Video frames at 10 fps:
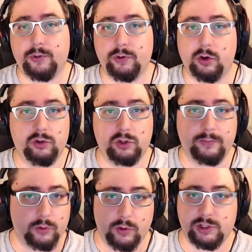euh, dans le
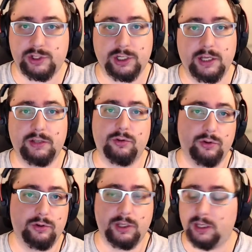top 3, je dirais,
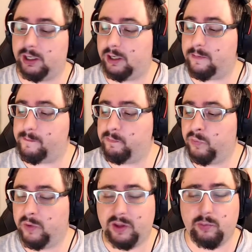des,
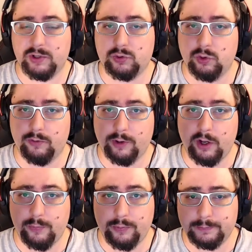boissons level
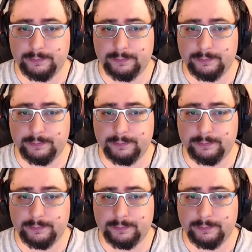up.